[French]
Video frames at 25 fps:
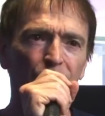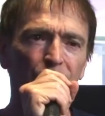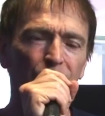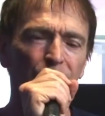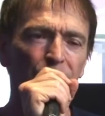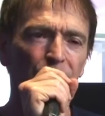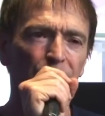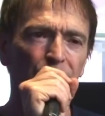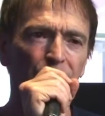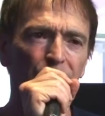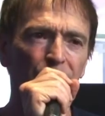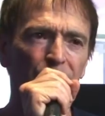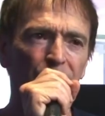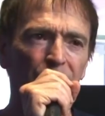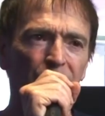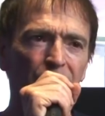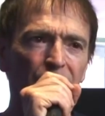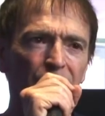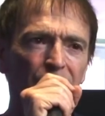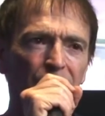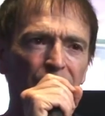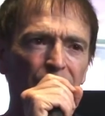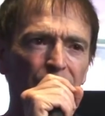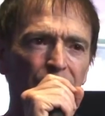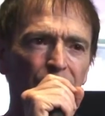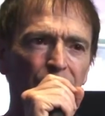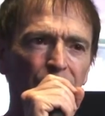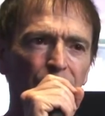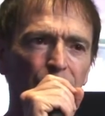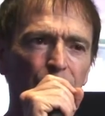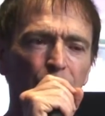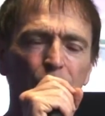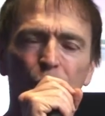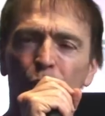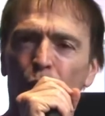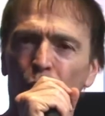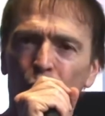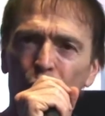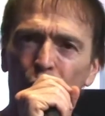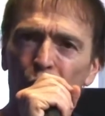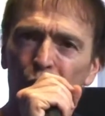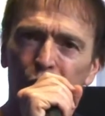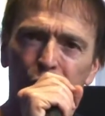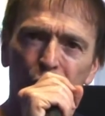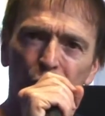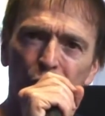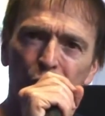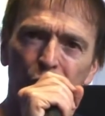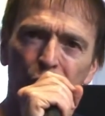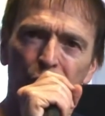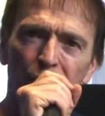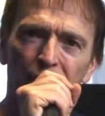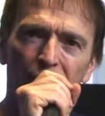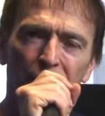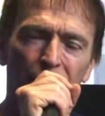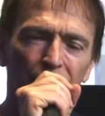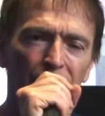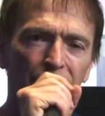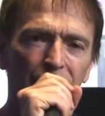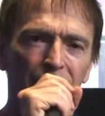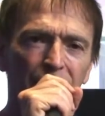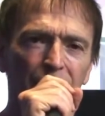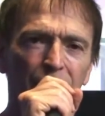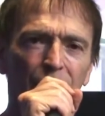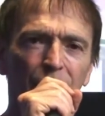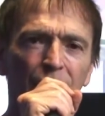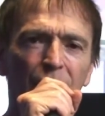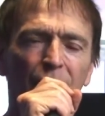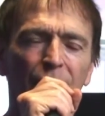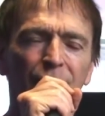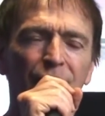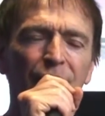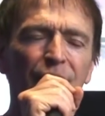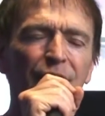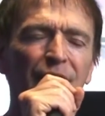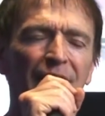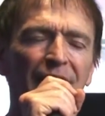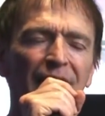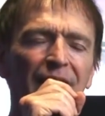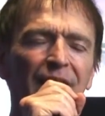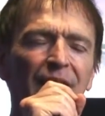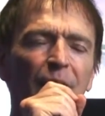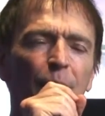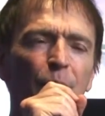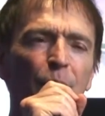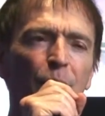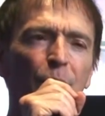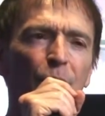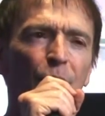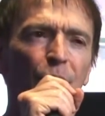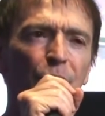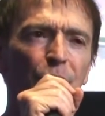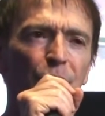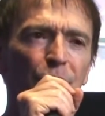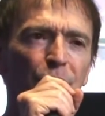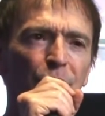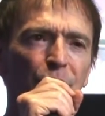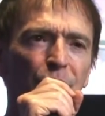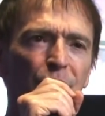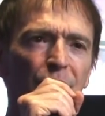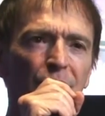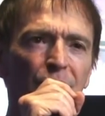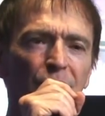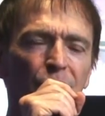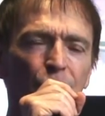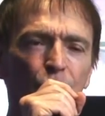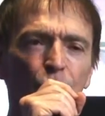de, de, de, non-contenu et, et, on a envie véritablement de,